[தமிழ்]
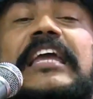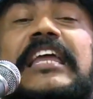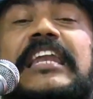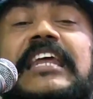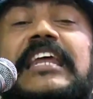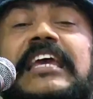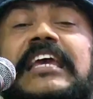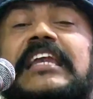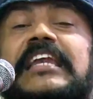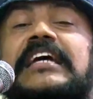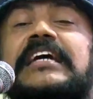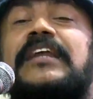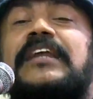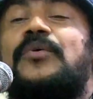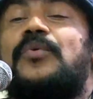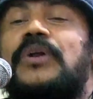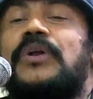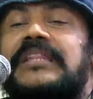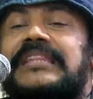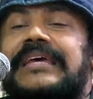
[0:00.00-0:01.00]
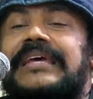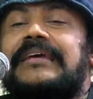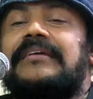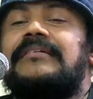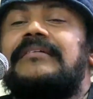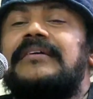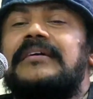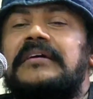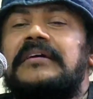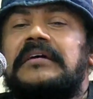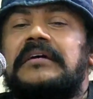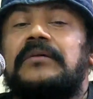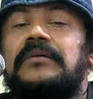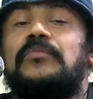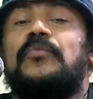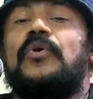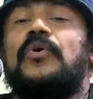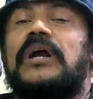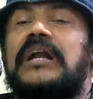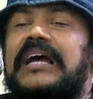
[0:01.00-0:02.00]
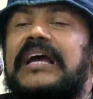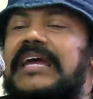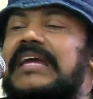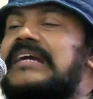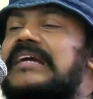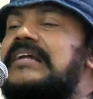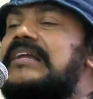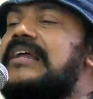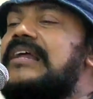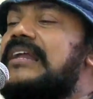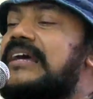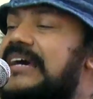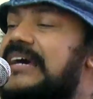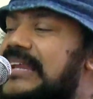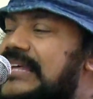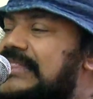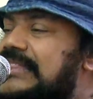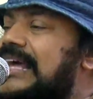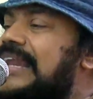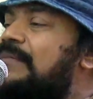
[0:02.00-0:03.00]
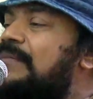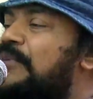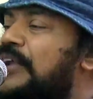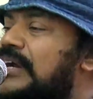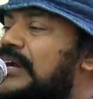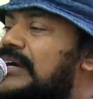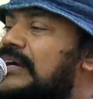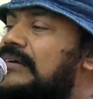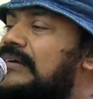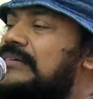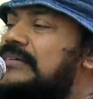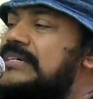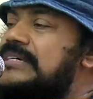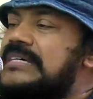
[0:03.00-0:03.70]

இன்றைக்கு இருக்கிற குழந்தை உங்கள் கைகளில் இருக்கிற தலைமுறைகள்